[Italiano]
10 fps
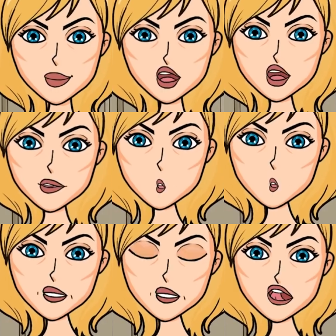Mia mamma
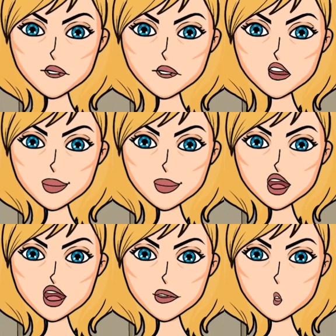era in piedi davanti
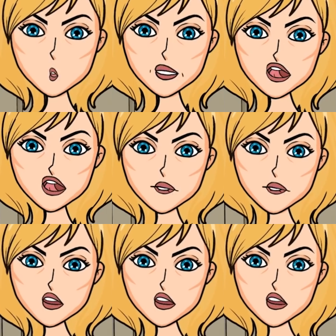alla mia classe e si è